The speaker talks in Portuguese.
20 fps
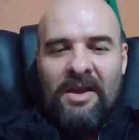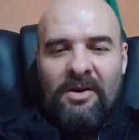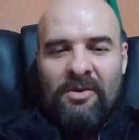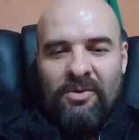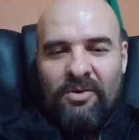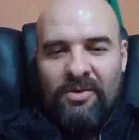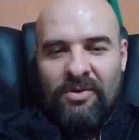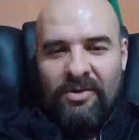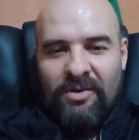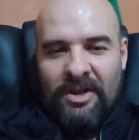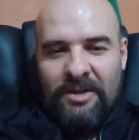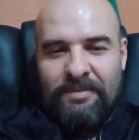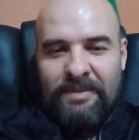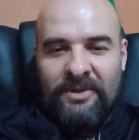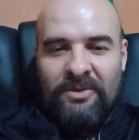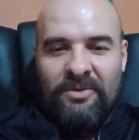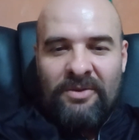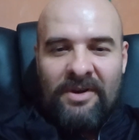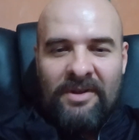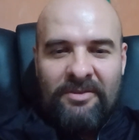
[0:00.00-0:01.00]
o, as
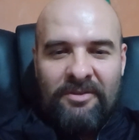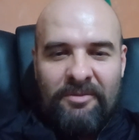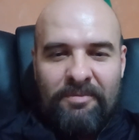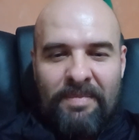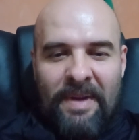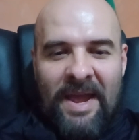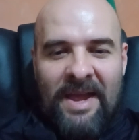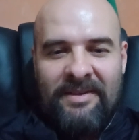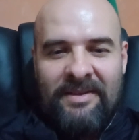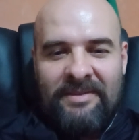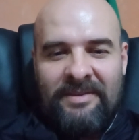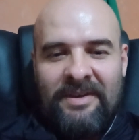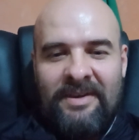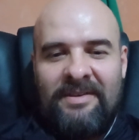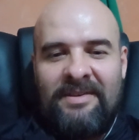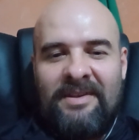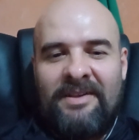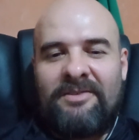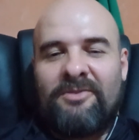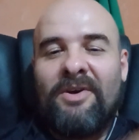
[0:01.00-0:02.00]
pinturas
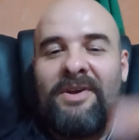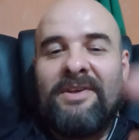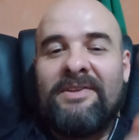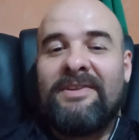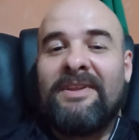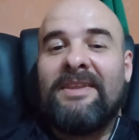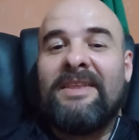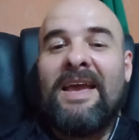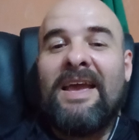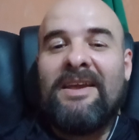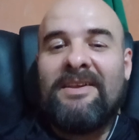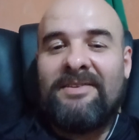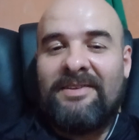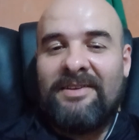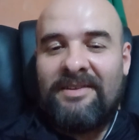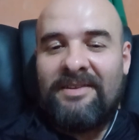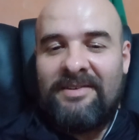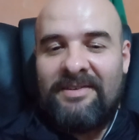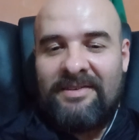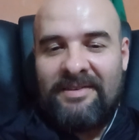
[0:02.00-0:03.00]
supestres, as
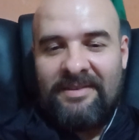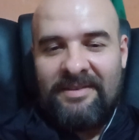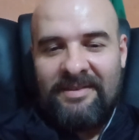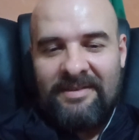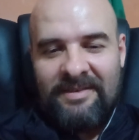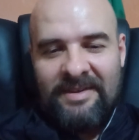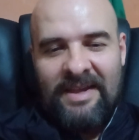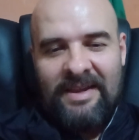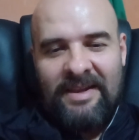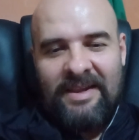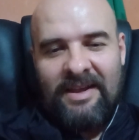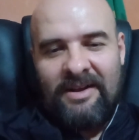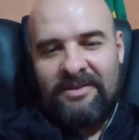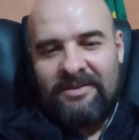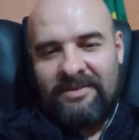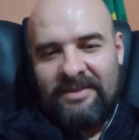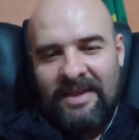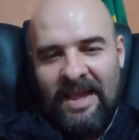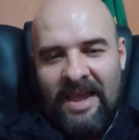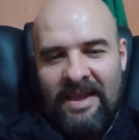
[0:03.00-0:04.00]
coincidências, né, que
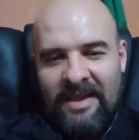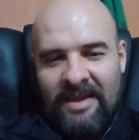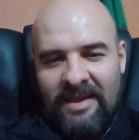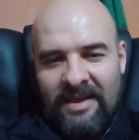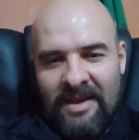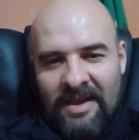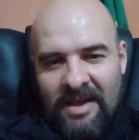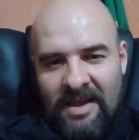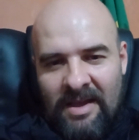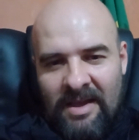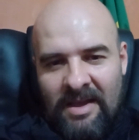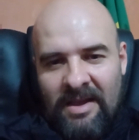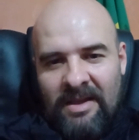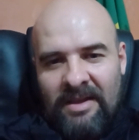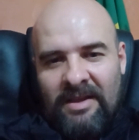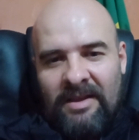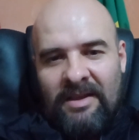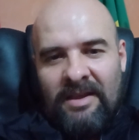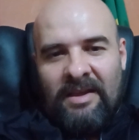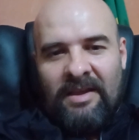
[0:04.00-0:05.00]
tem
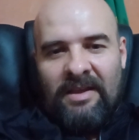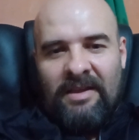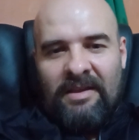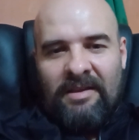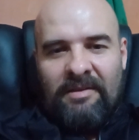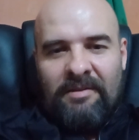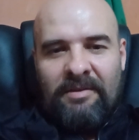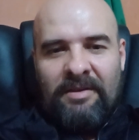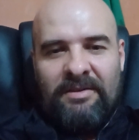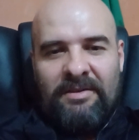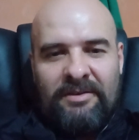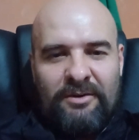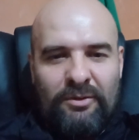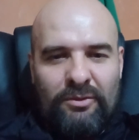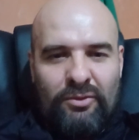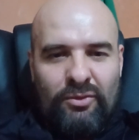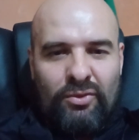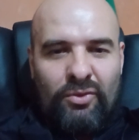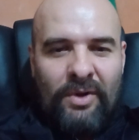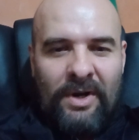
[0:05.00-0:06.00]
e,
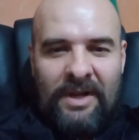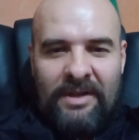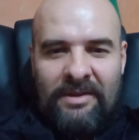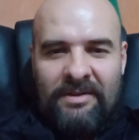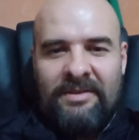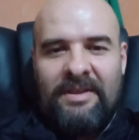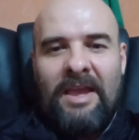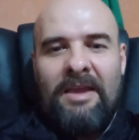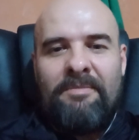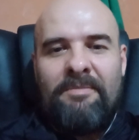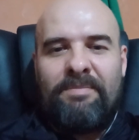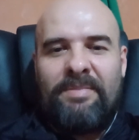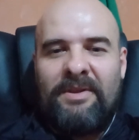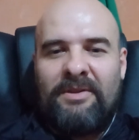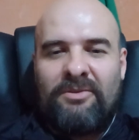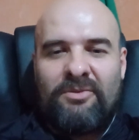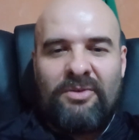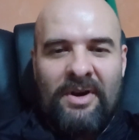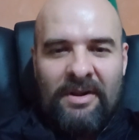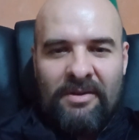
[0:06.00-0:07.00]
esculturas, tem
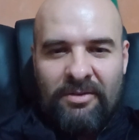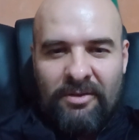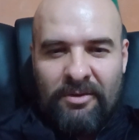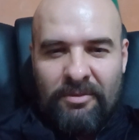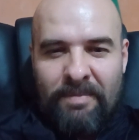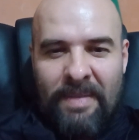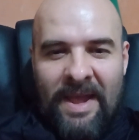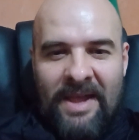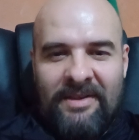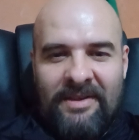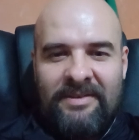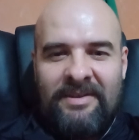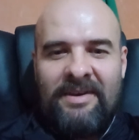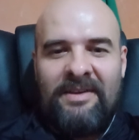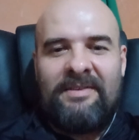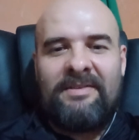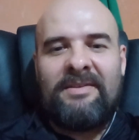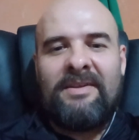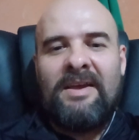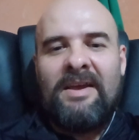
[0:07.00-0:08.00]
pinturas
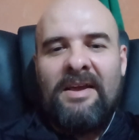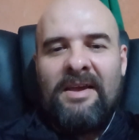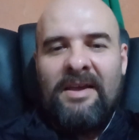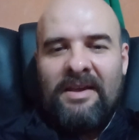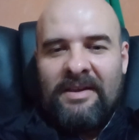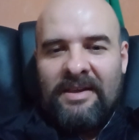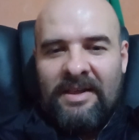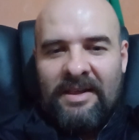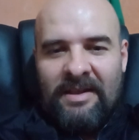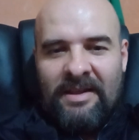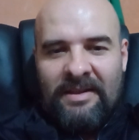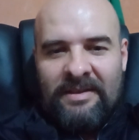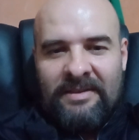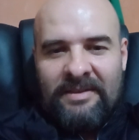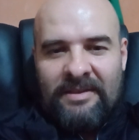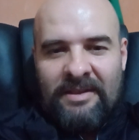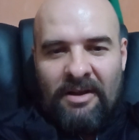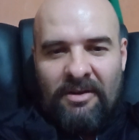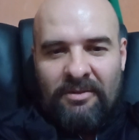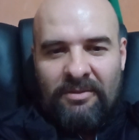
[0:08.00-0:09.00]
supestres que
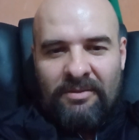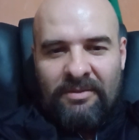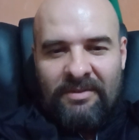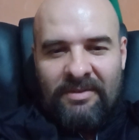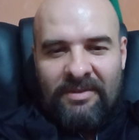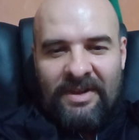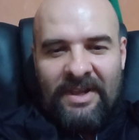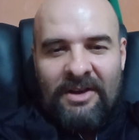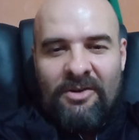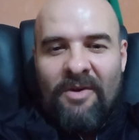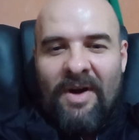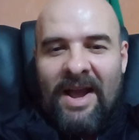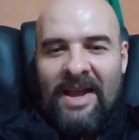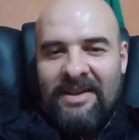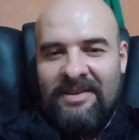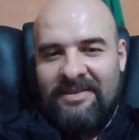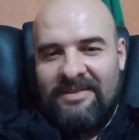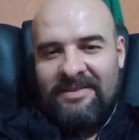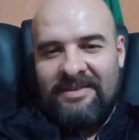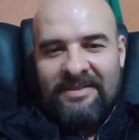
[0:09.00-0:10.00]
estão
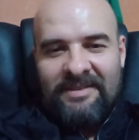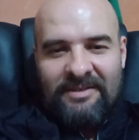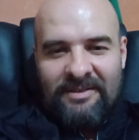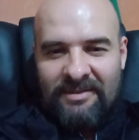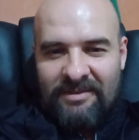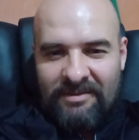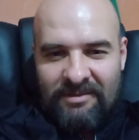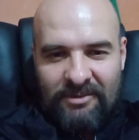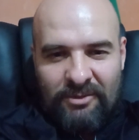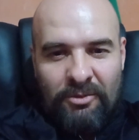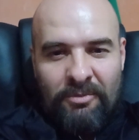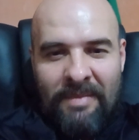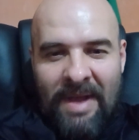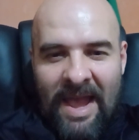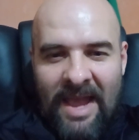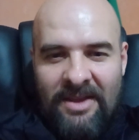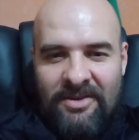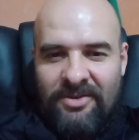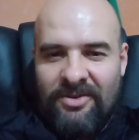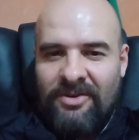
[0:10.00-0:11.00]
iguais no
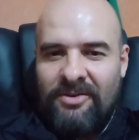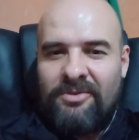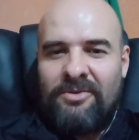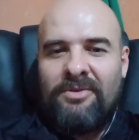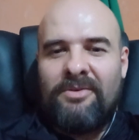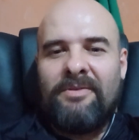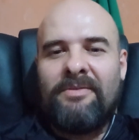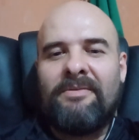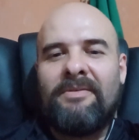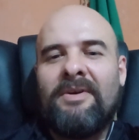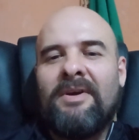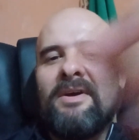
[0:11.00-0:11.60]
México,